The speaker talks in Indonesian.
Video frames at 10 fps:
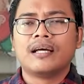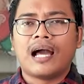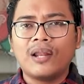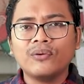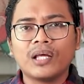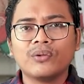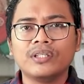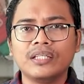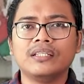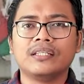
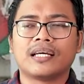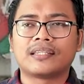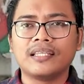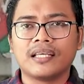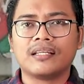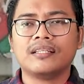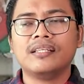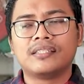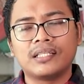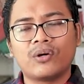Alun-alun ini katanya
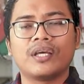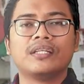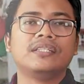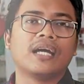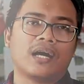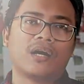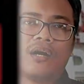didesain oleh dia,